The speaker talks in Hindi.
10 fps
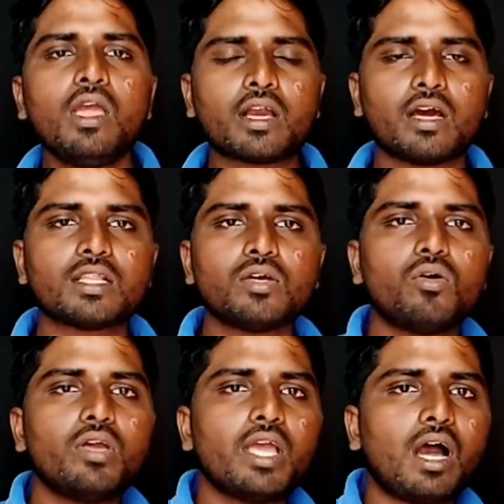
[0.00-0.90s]
करते
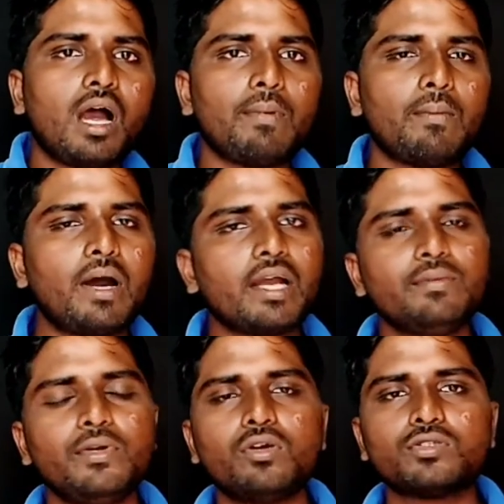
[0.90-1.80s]
हो या आप हमारी
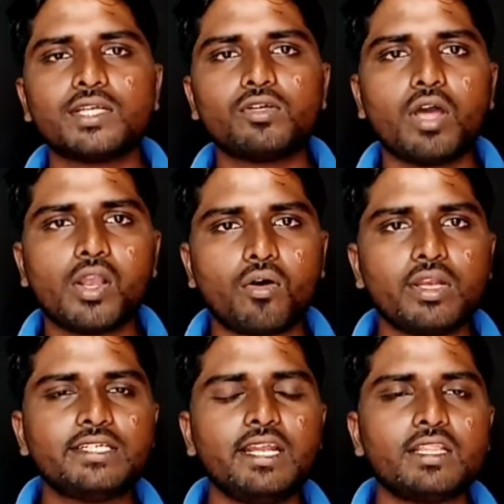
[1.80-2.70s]
वीडियो से जो है
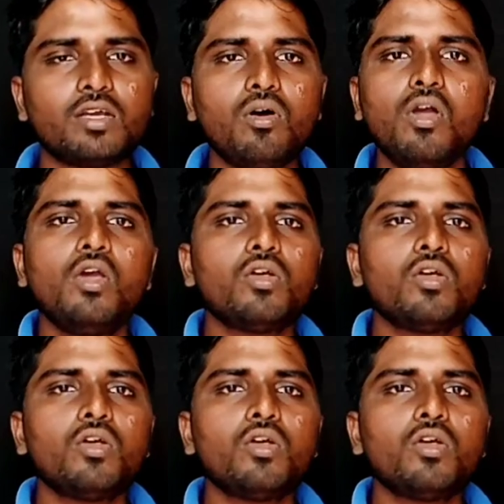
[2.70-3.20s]
नॉलेज लेते हो